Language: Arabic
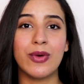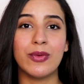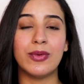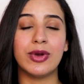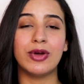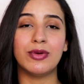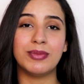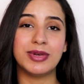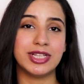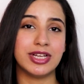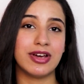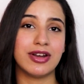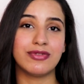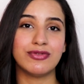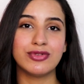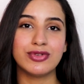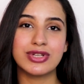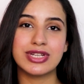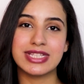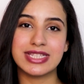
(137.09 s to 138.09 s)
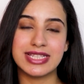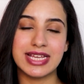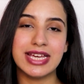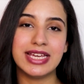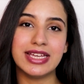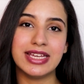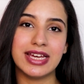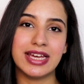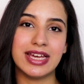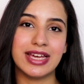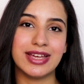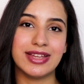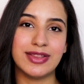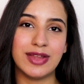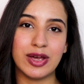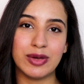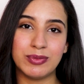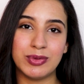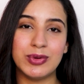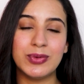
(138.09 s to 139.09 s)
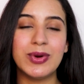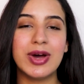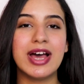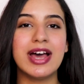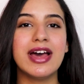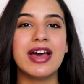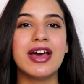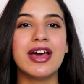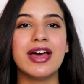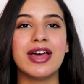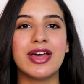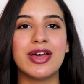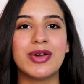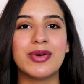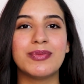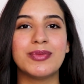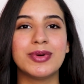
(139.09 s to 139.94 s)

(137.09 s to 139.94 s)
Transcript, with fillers: ولو ما تعرفوش ازاي آه، تعملوها آه،